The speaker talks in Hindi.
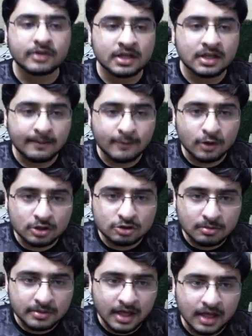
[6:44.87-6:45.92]
इनका प्रोडक्ट तो
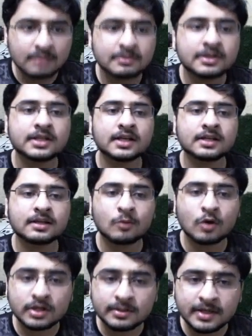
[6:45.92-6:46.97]
अभी डाला भी नहीं है इनका
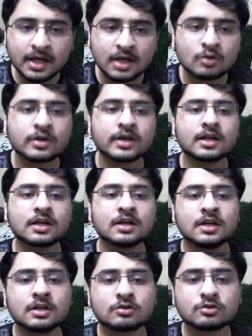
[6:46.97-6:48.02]
प्रोडक्ट भी डालो है ना
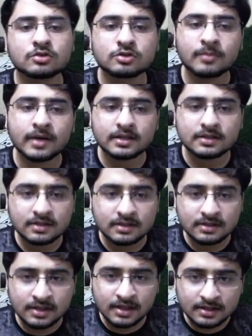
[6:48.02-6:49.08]
इंटू तो, तो
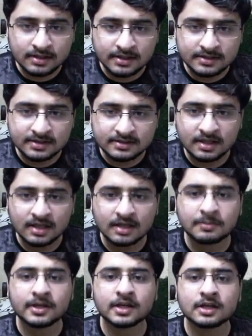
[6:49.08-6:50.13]
ये क्या थर्टी सिक्स डालना
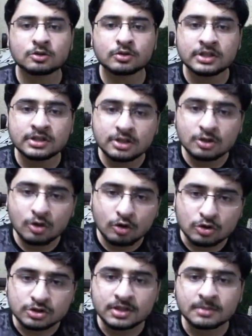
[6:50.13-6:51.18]
पड़ेगा तो इन तीनों को
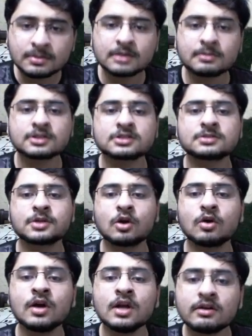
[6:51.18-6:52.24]
क्लोज अंडर मल्टीप्लीकेशन बनाओ
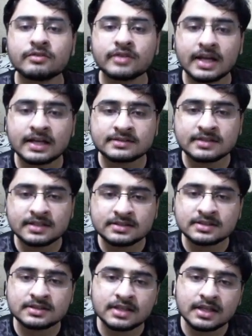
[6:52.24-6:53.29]
फिर ऐसे ही
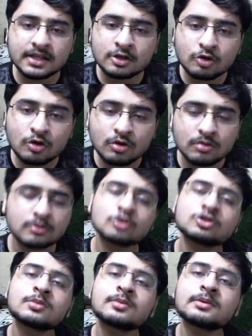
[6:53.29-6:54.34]
जितने इनको क्लोज
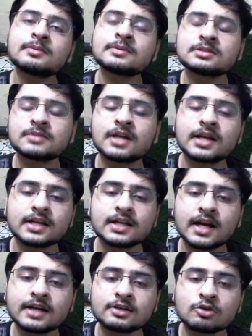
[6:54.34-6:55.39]
अंडर मल्टीप्लीकेशन बनाने के लिए
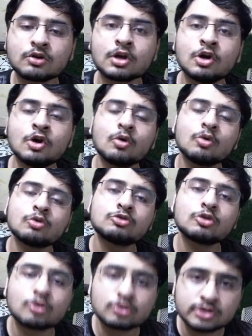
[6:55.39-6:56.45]
ऐड करोगे उनको
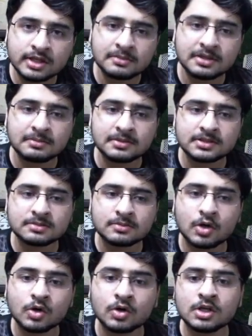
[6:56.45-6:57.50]
क्लोज अंडर मल्टीप्लीकेशन
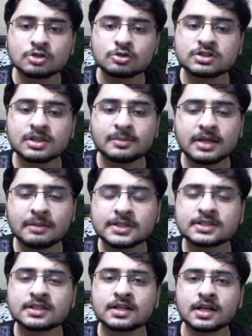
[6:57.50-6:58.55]
बनाओ तो इससे हमें क्या पता
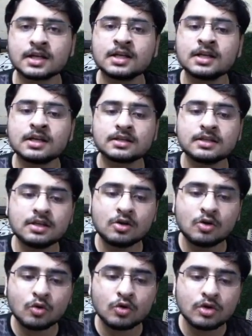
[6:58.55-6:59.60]
चल रहा है कि
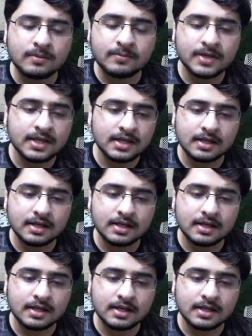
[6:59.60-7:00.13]
कोई भी